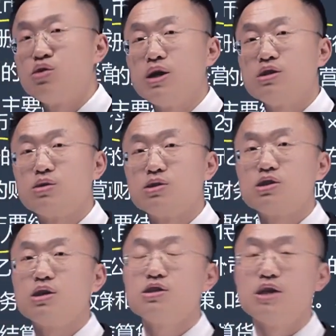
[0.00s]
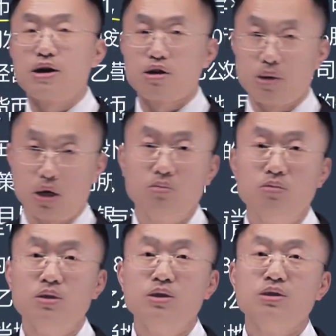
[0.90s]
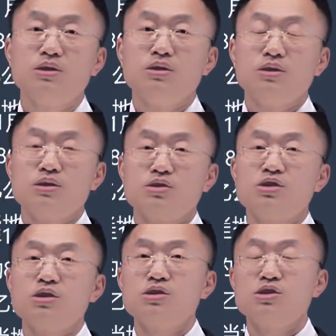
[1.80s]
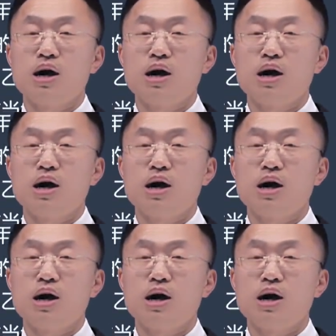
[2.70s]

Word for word: 全都增加什么了？增